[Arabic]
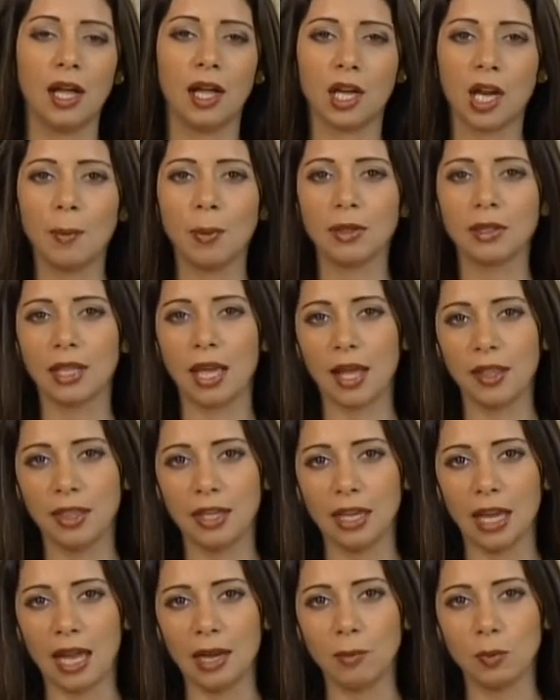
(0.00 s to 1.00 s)
ربط
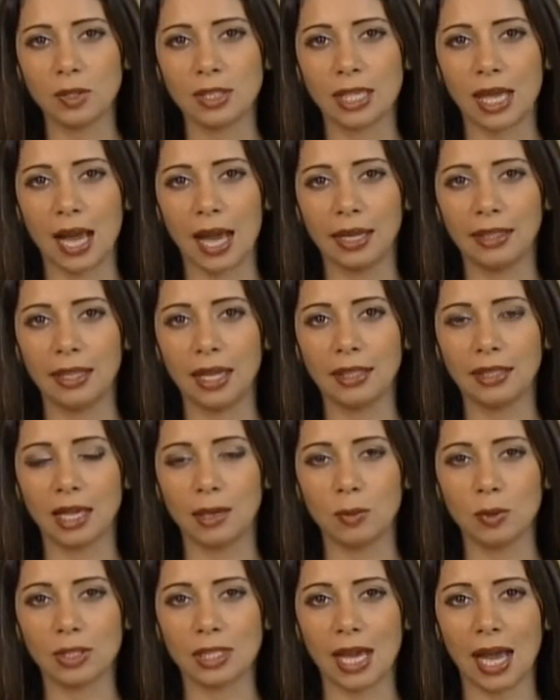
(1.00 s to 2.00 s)
هذه المساعدات
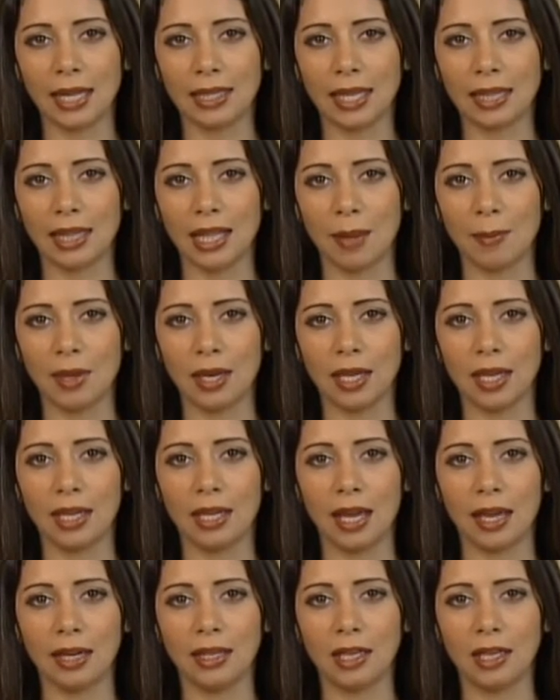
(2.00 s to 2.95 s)
المساعدات الأمريكية